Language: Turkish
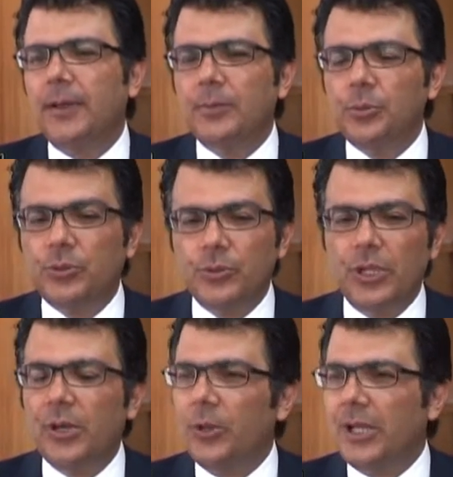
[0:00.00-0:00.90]
Evet
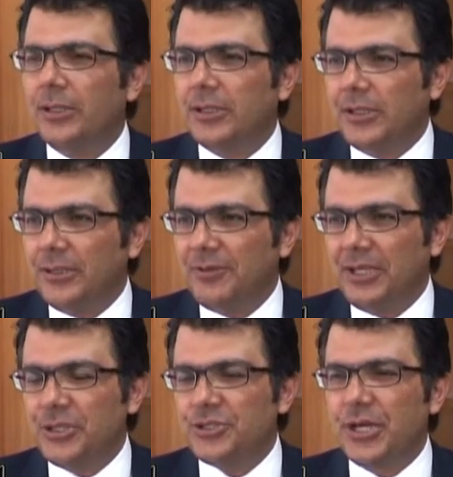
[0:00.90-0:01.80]
bütünüyle oylandı ve
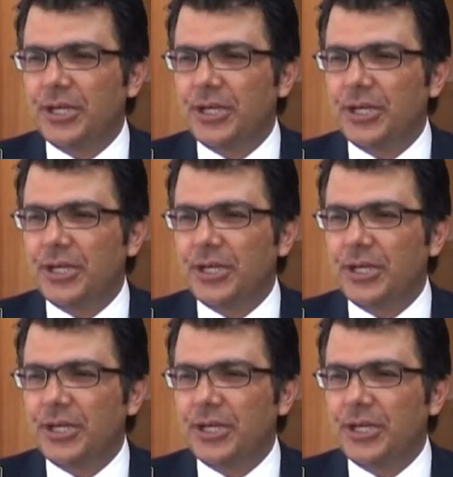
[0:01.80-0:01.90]
geçti.